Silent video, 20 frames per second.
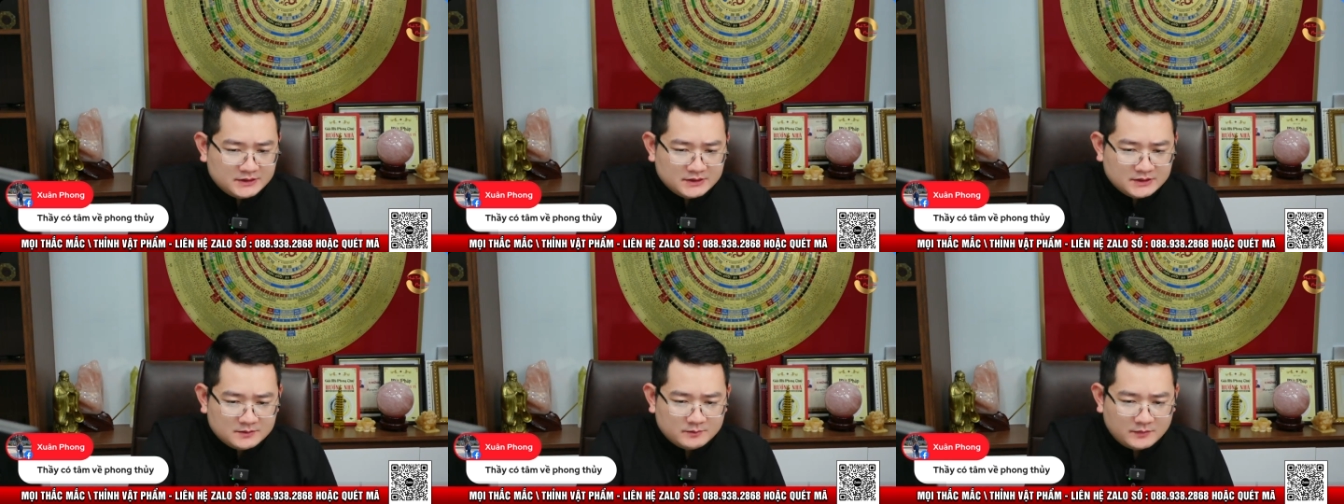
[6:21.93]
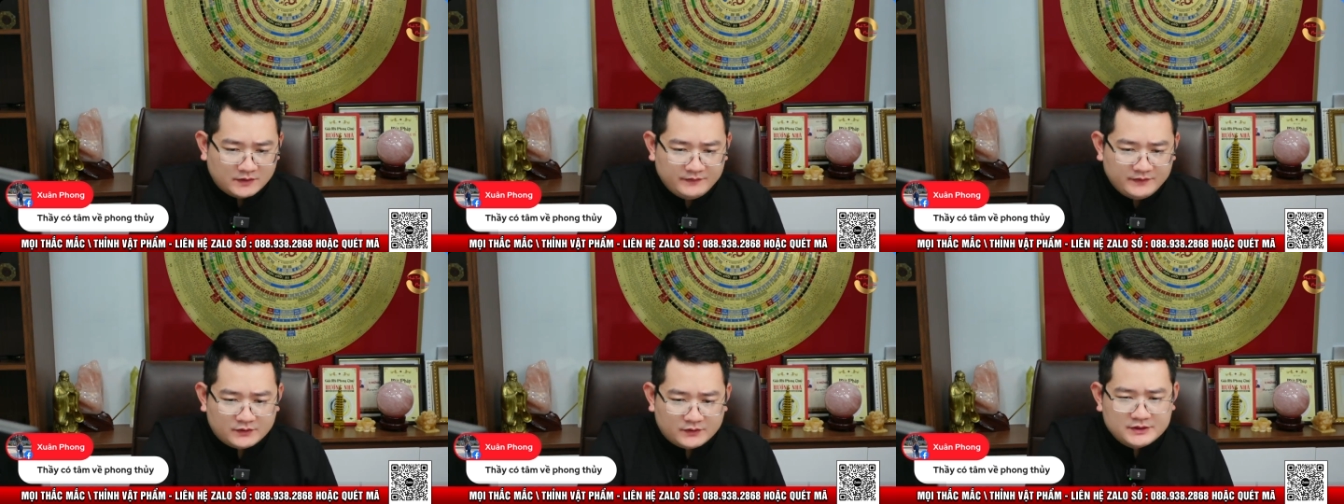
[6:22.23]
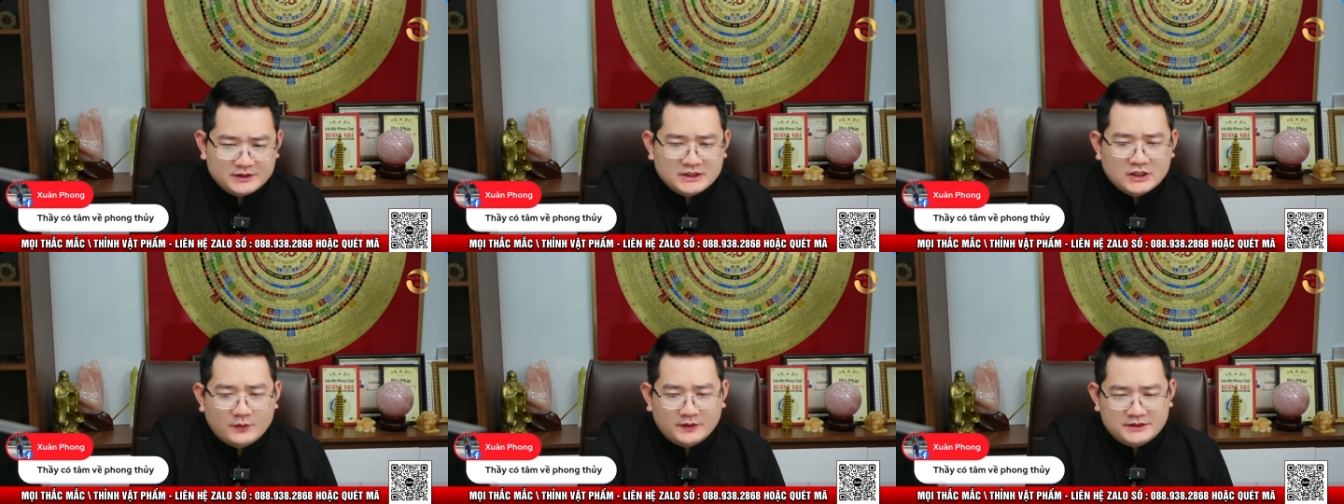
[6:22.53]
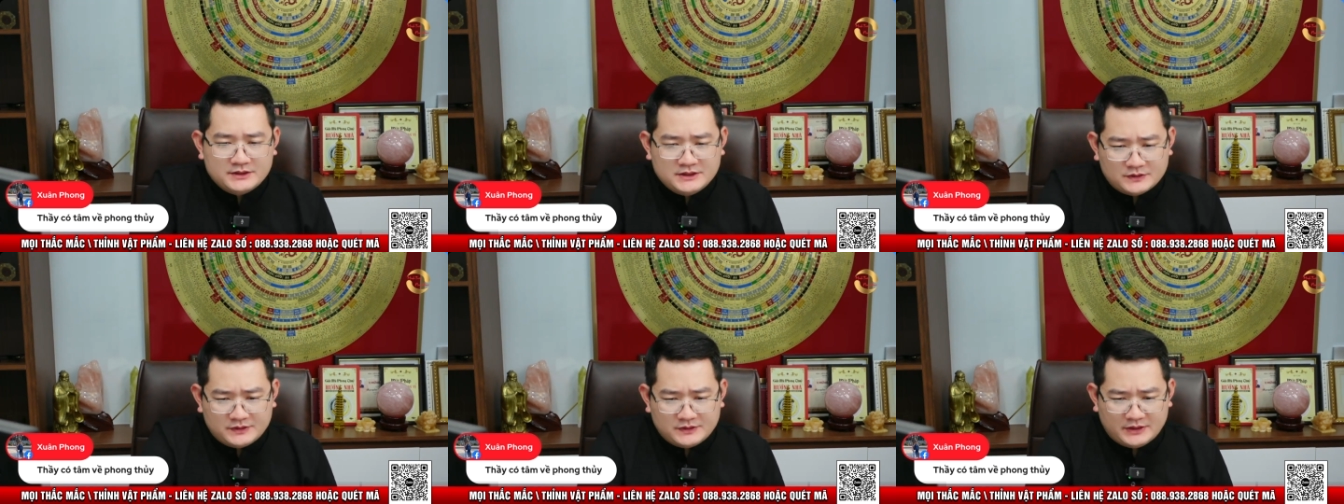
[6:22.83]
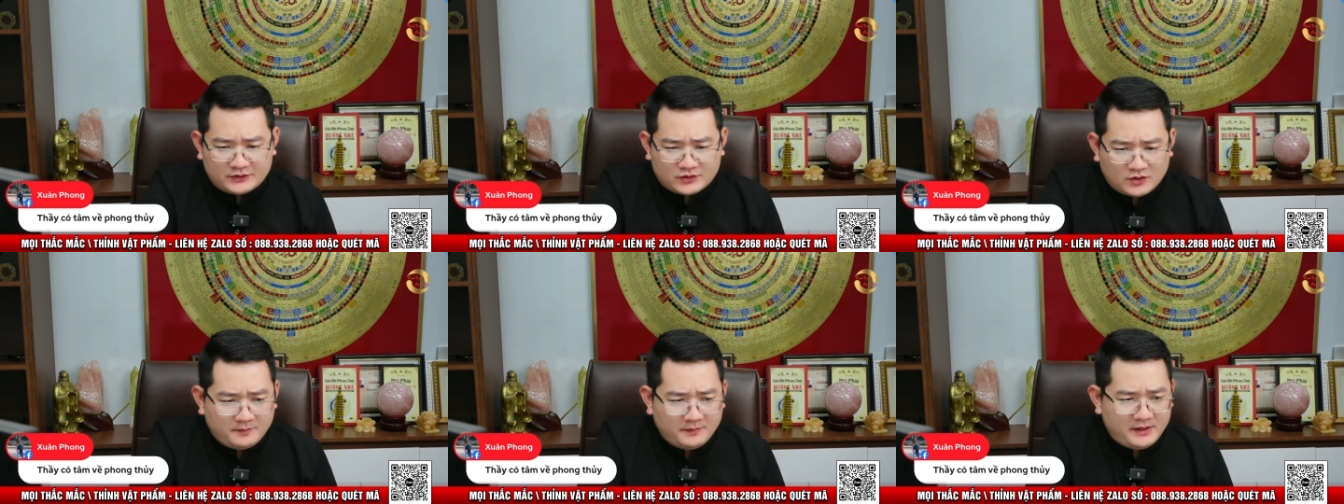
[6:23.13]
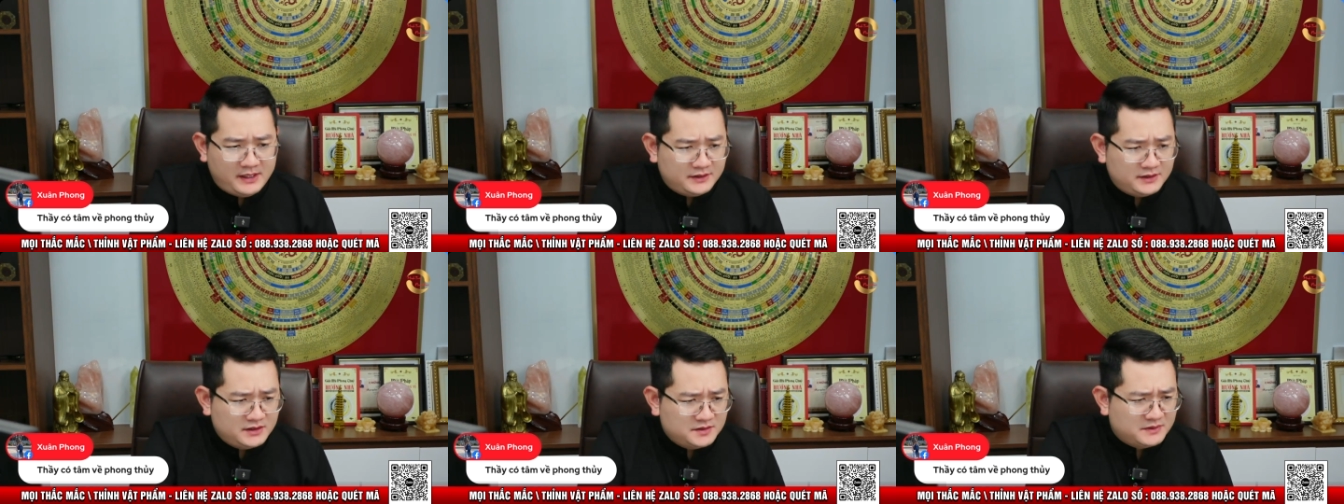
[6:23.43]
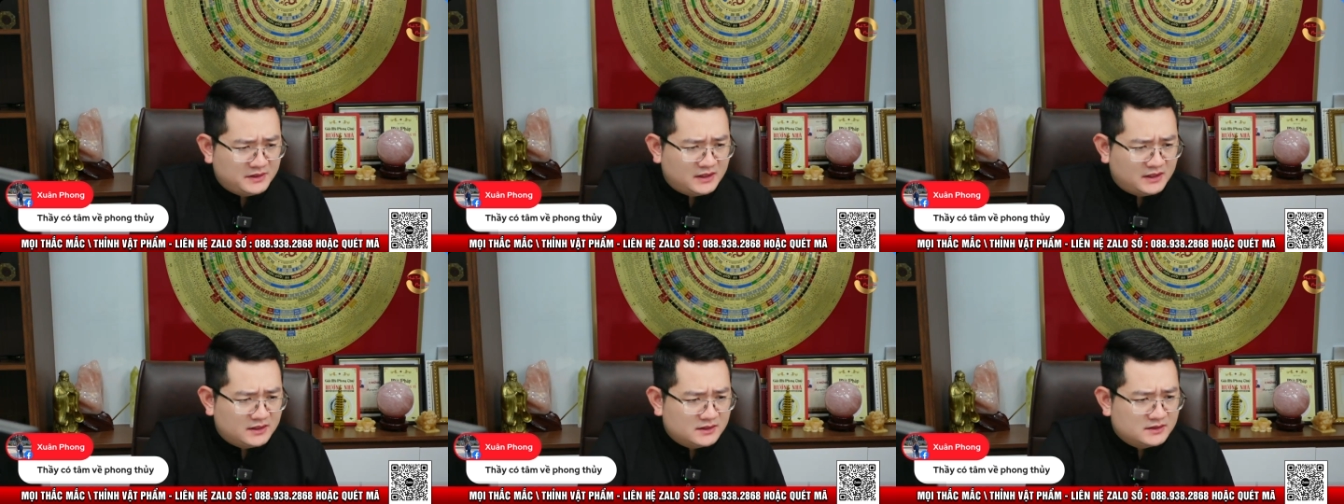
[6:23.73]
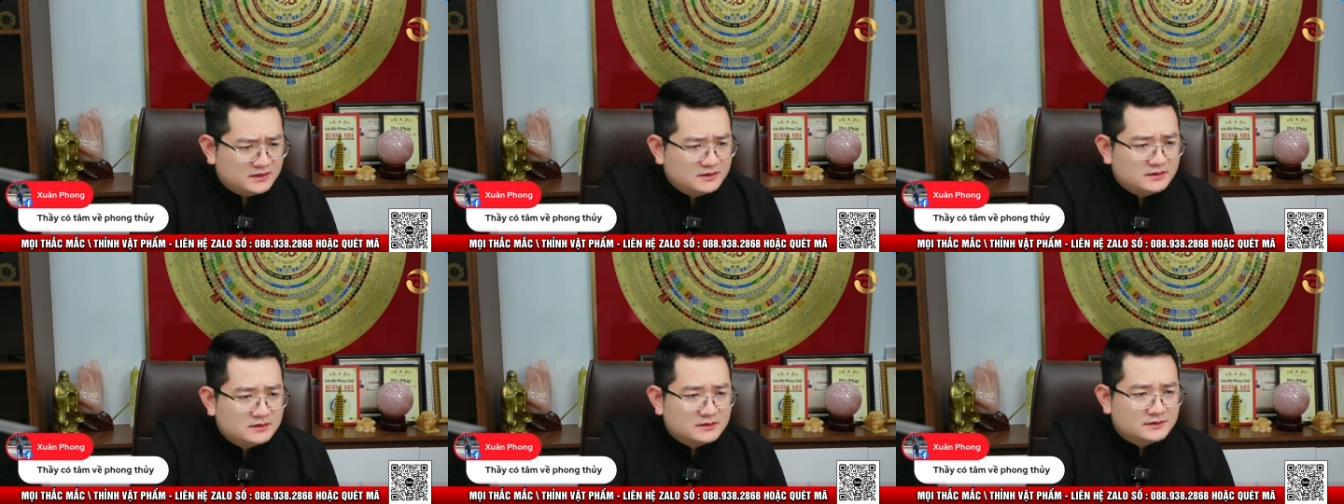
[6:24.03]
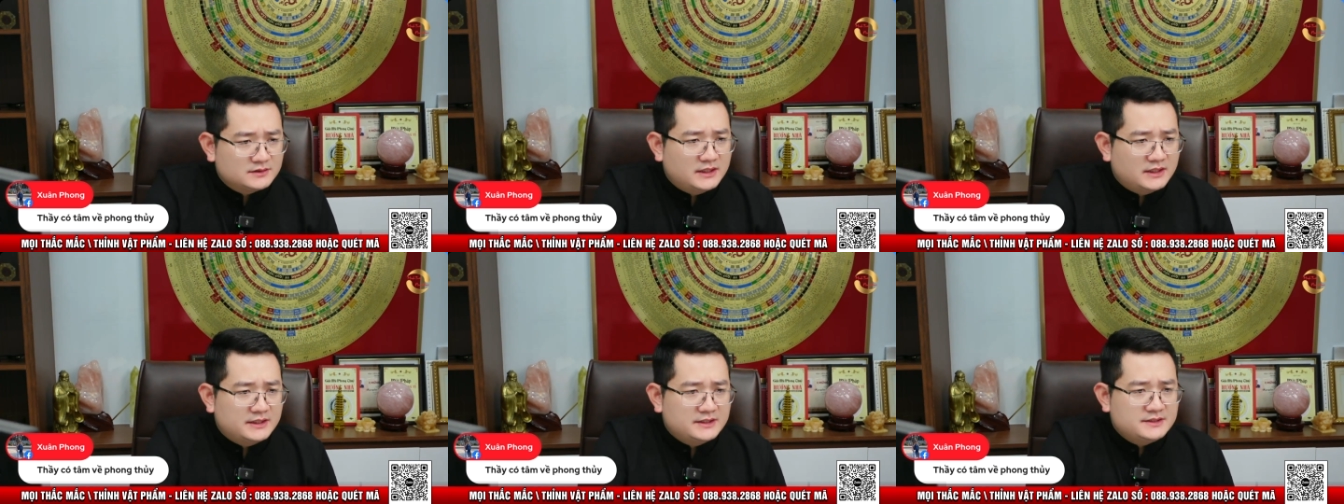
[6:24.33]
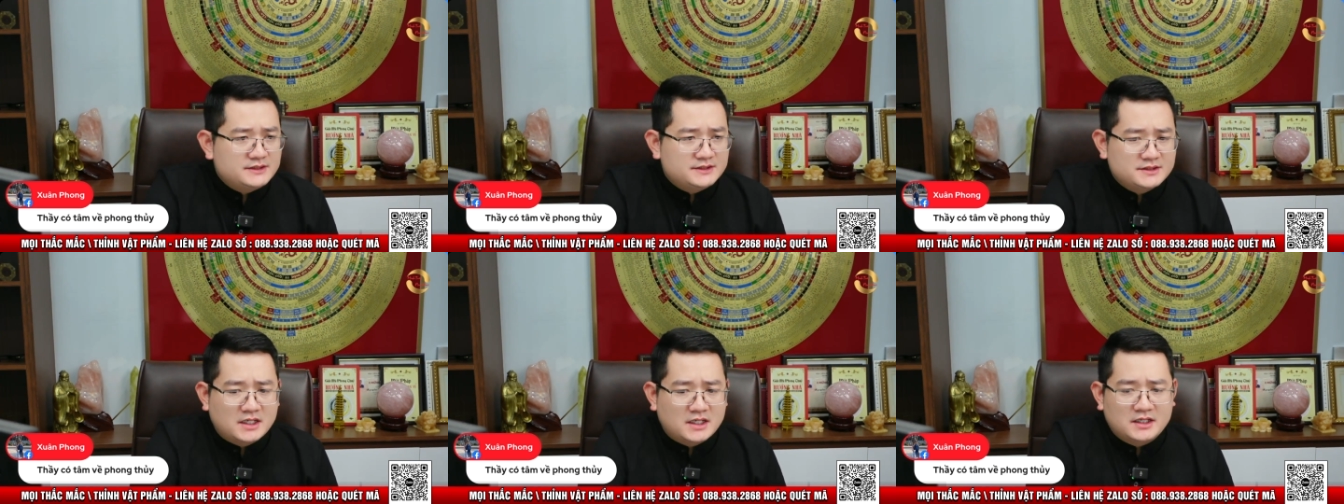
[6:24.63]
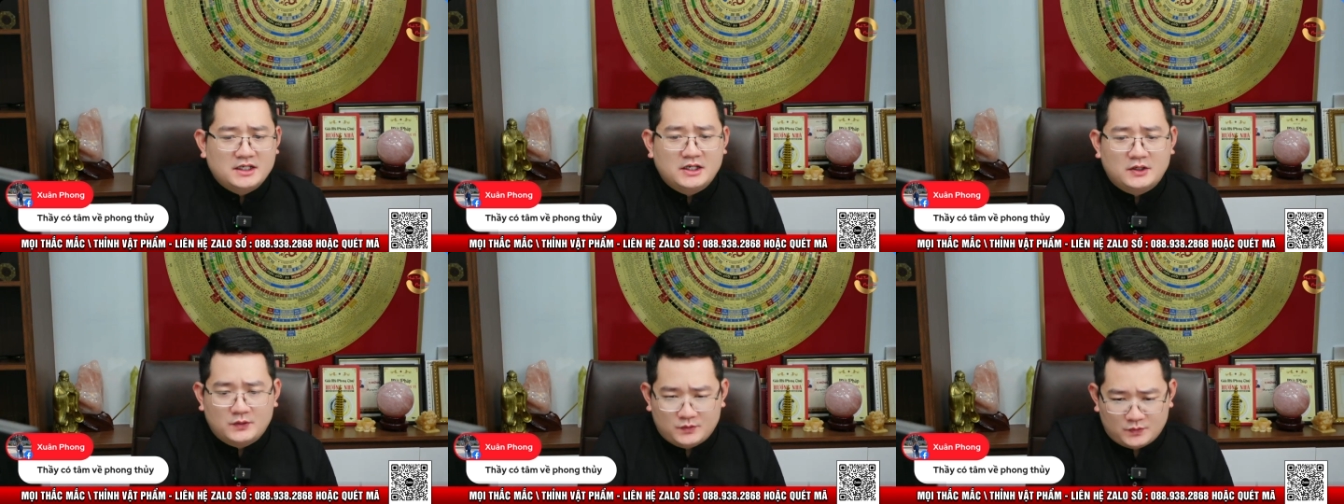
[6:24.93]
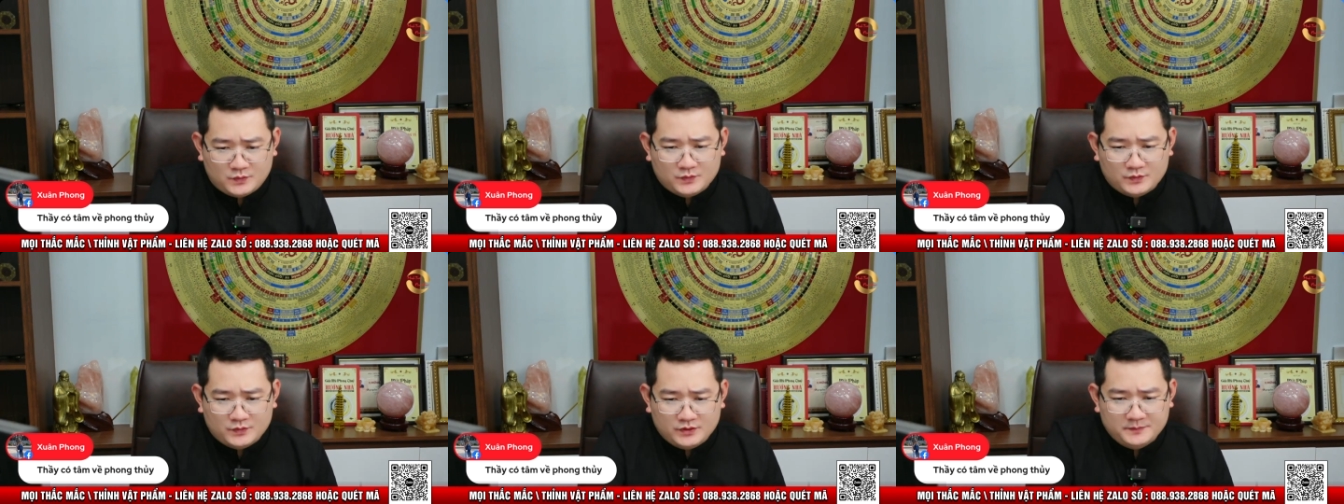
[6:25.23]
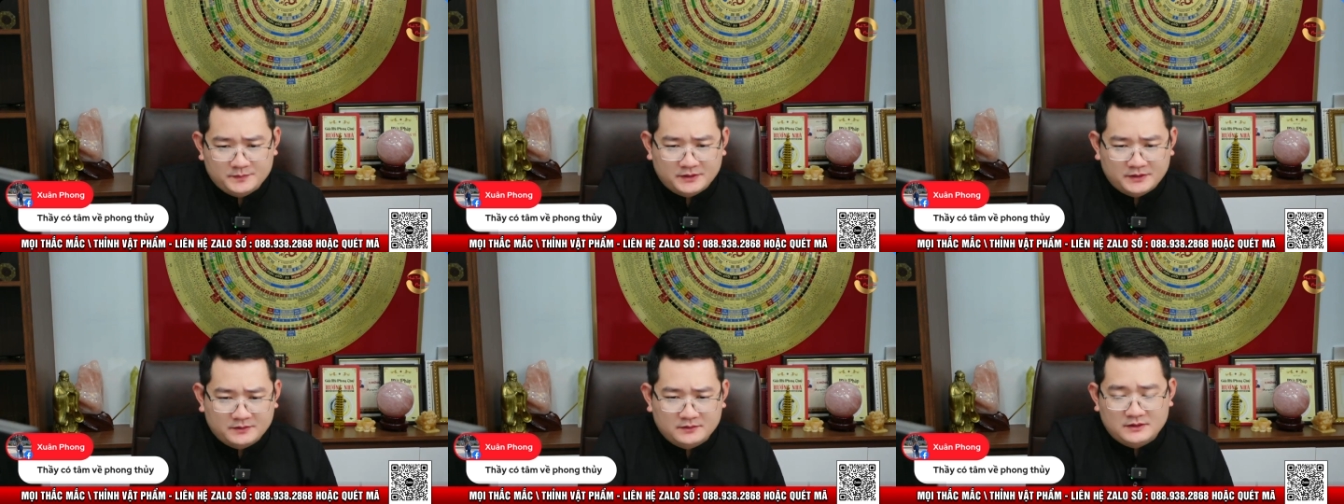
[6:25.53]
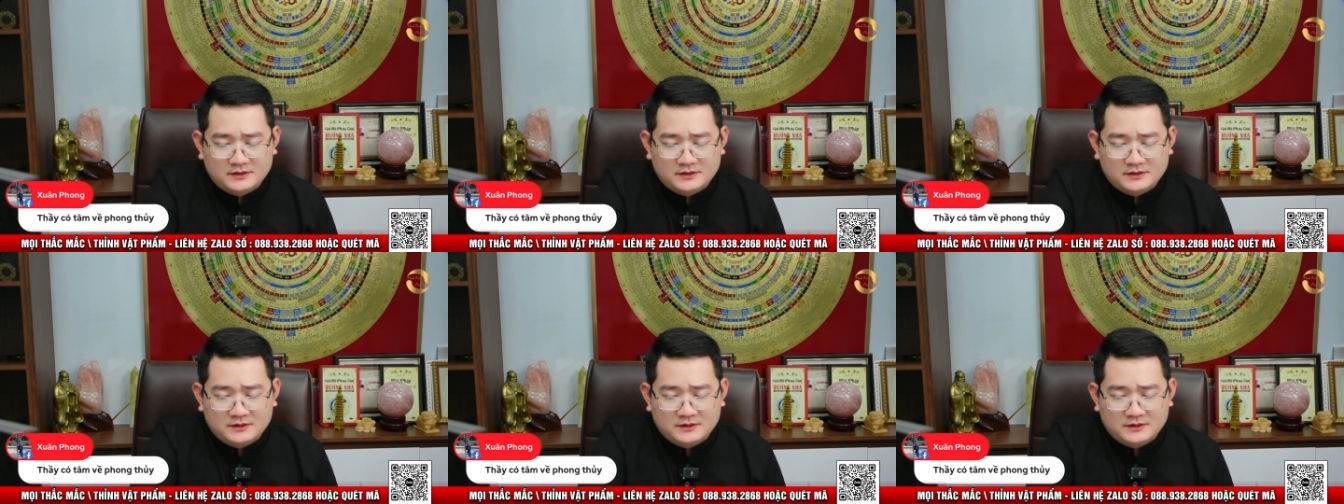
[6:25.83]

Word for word: bởi vì có nhiều anh chị có thể comment nhưng mà có thể anh chị đợi lâu nhưng mà